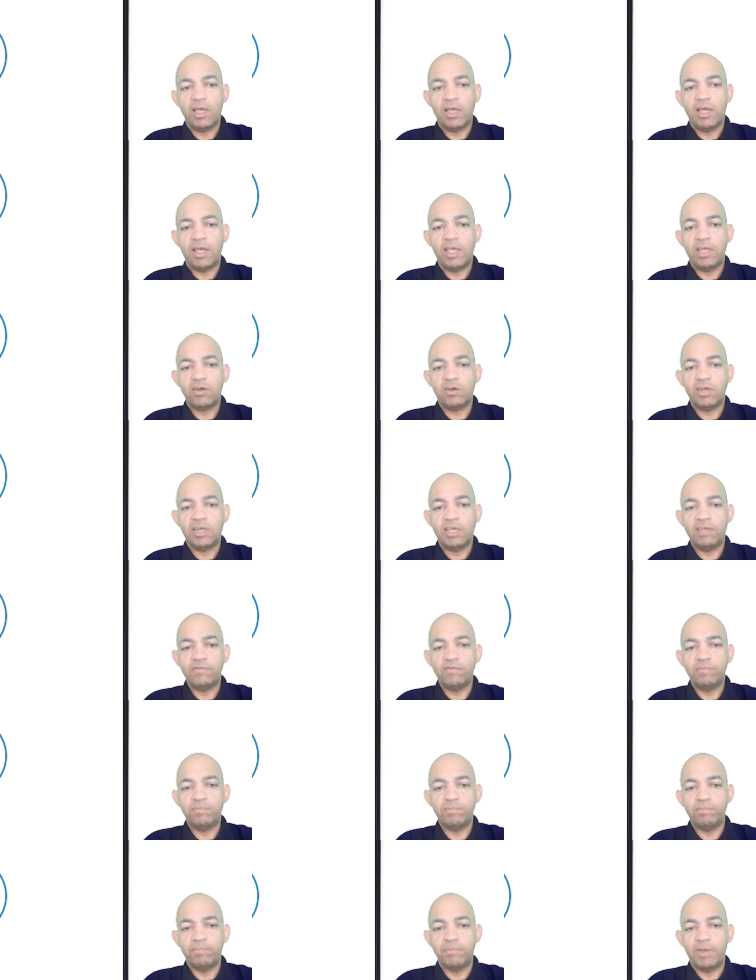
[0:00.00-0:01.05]
a
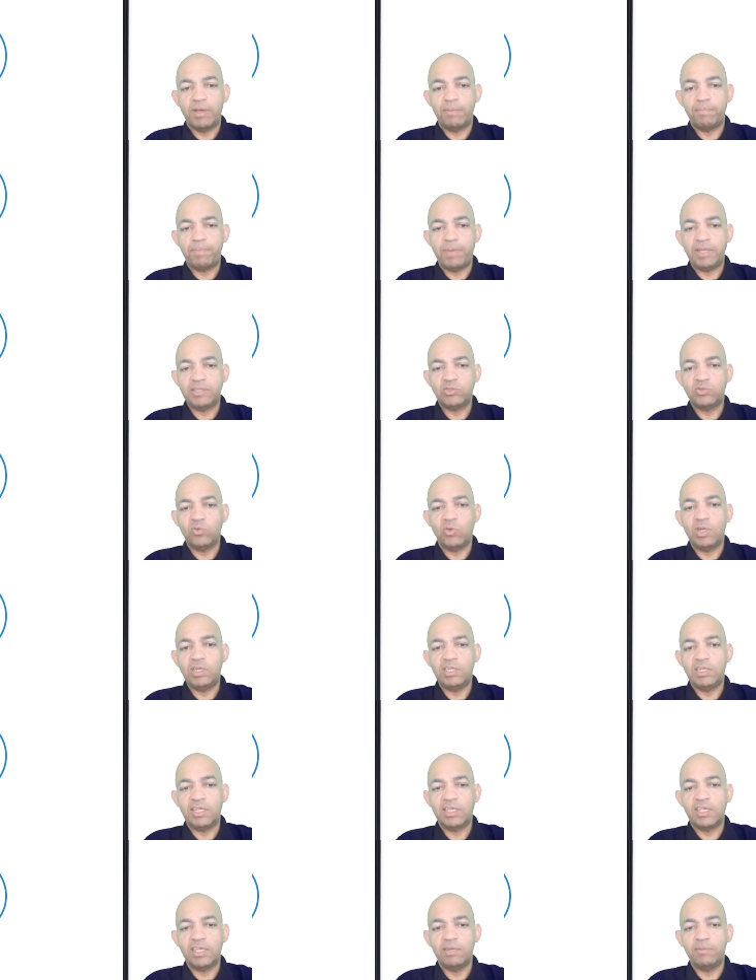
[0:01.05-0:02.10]
aeronave passou
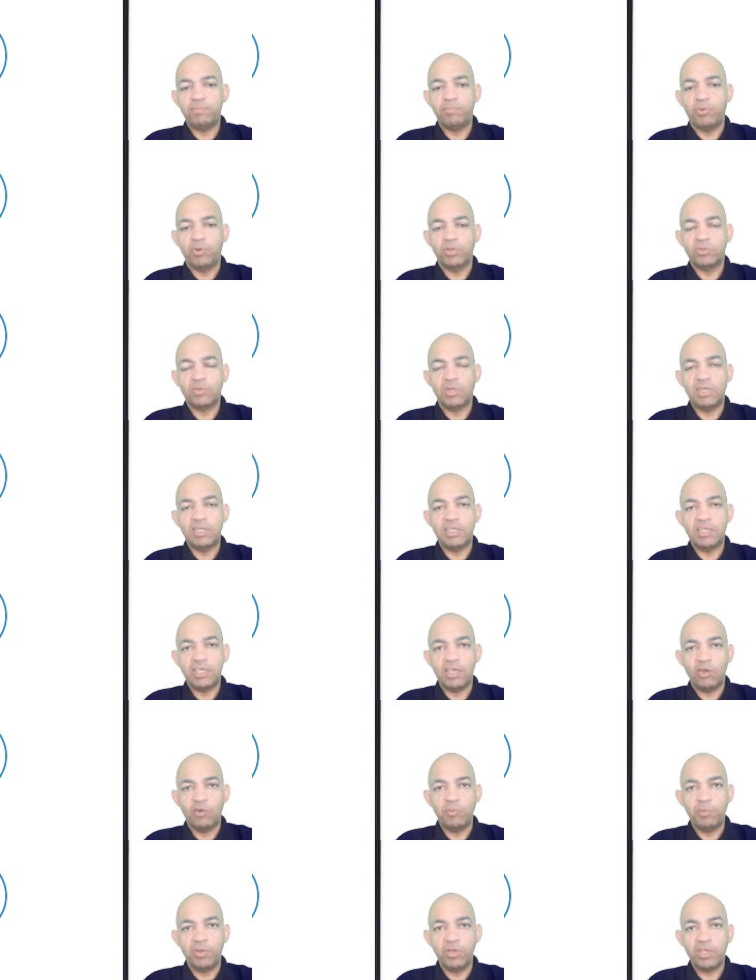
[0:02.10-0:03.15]
ali naquele ponto ali
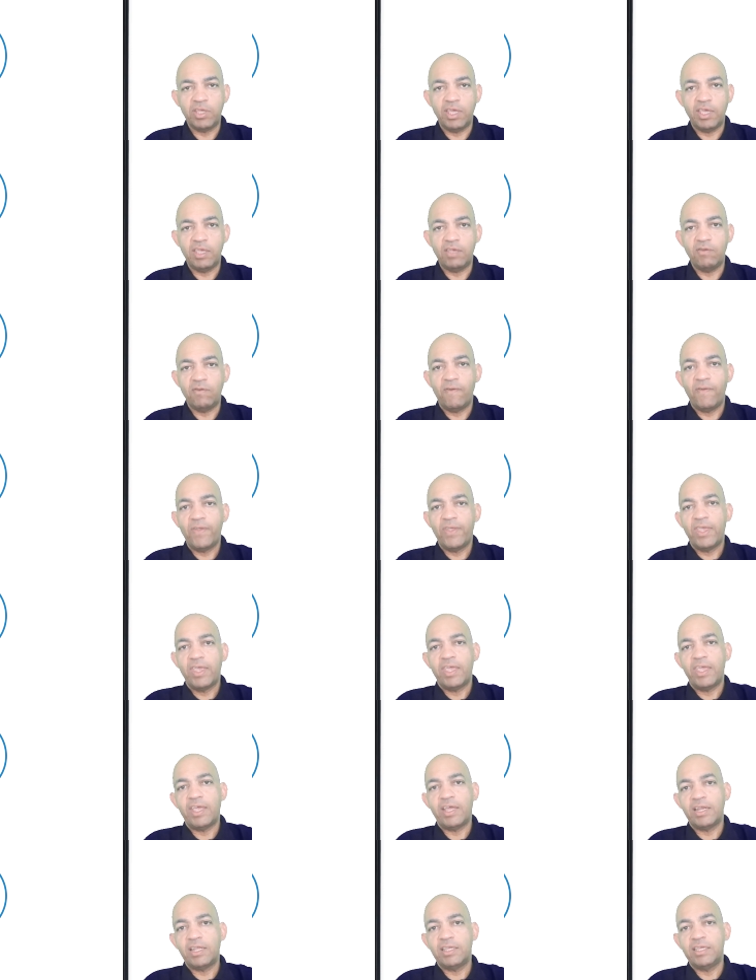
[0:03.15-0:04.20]
que é o bloqueio,
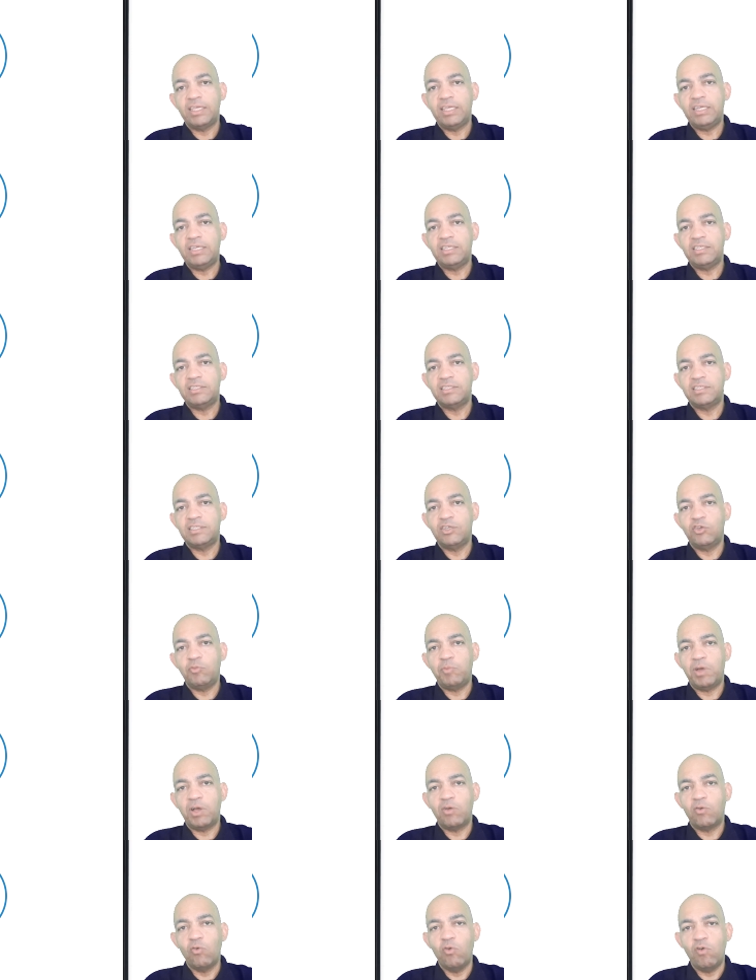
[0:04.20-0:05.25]
ela inicia
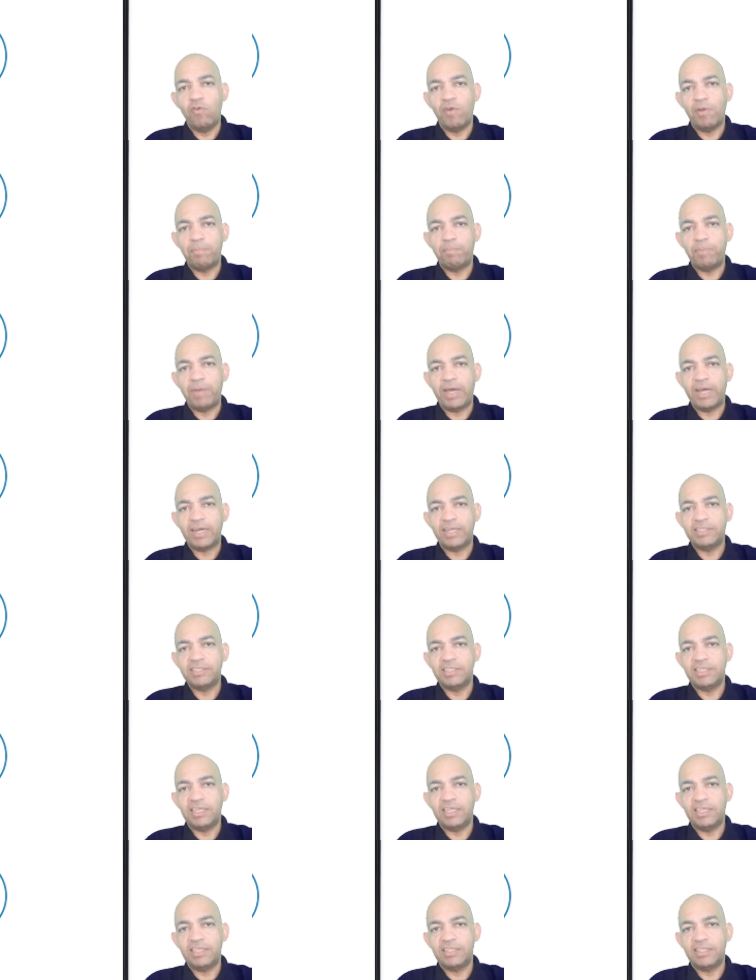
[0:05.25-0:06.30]
uma curva para a
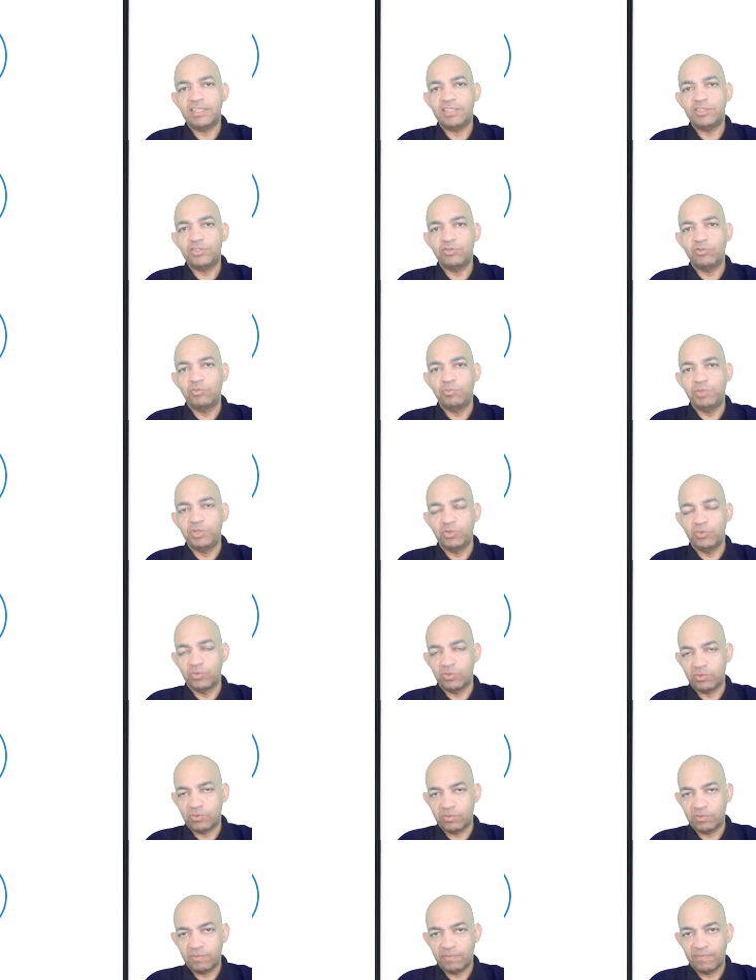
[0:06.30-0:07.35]
direita de um
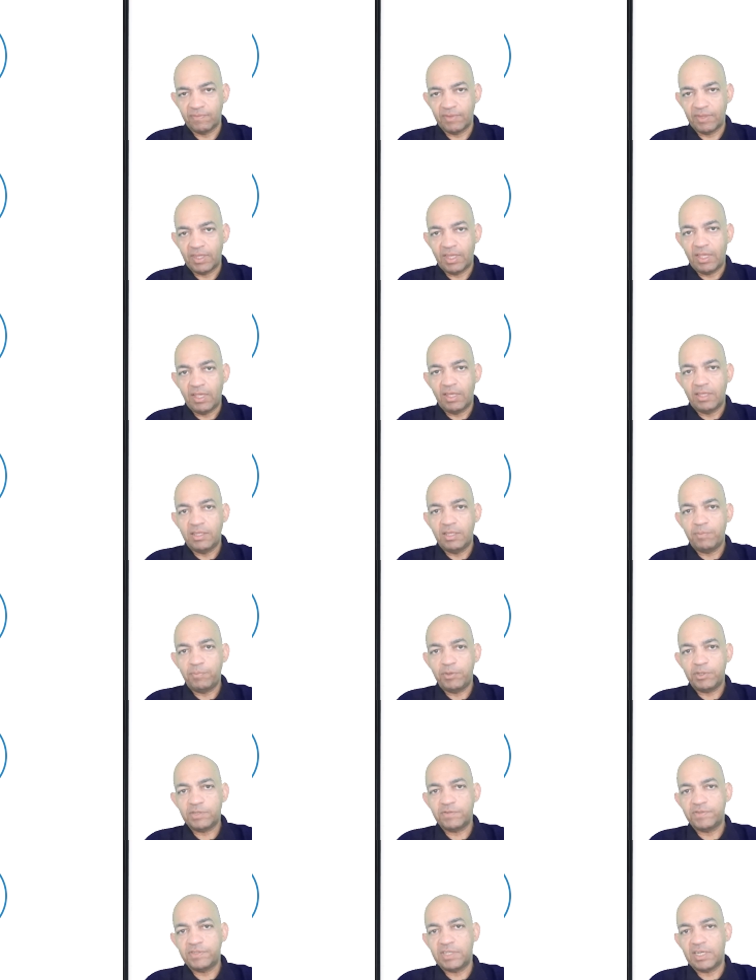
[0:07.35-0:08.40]
minuto.
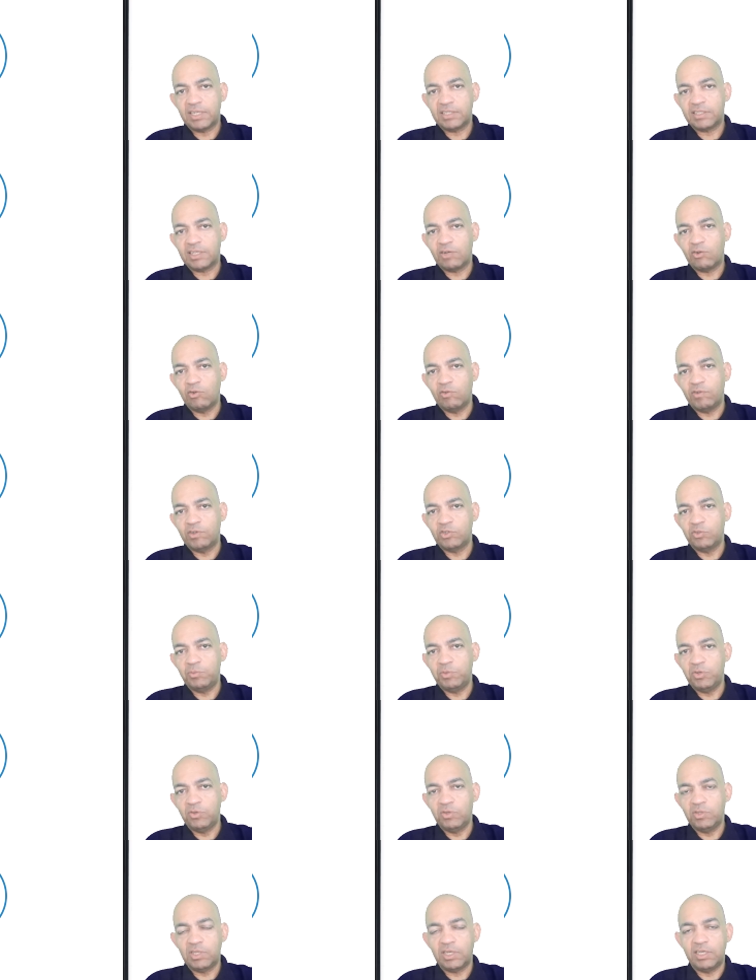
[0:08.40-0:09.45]
Depois que fizer essa curva de um
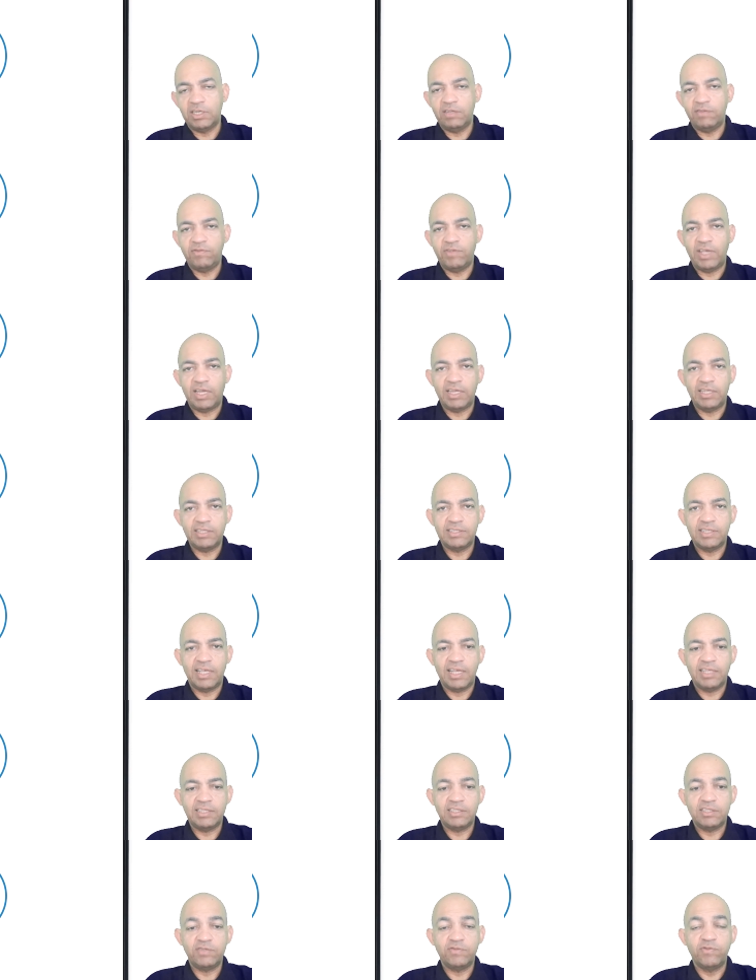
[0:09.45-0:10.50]
minuto, ela nivela as
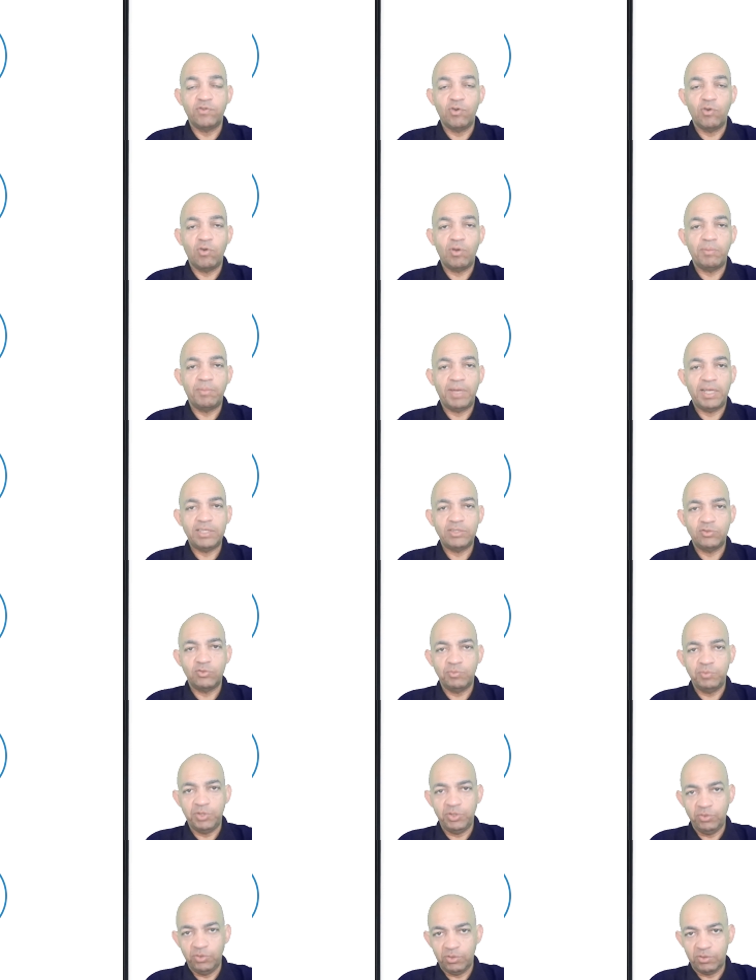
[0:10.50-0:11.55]
asas, voa mais
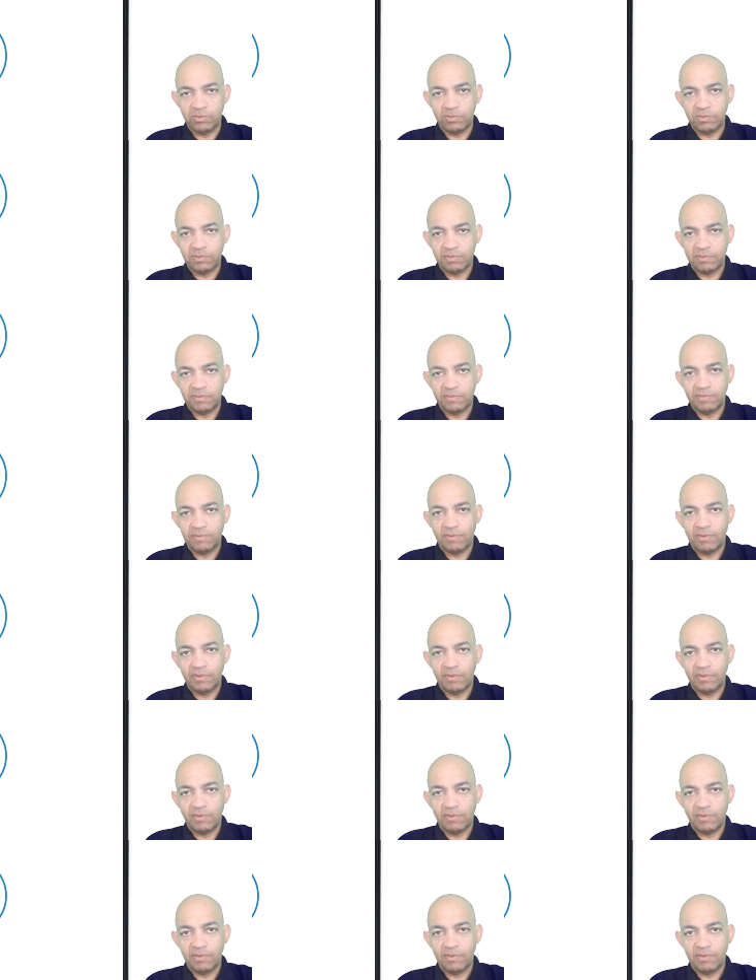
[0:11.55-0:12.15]
um minuto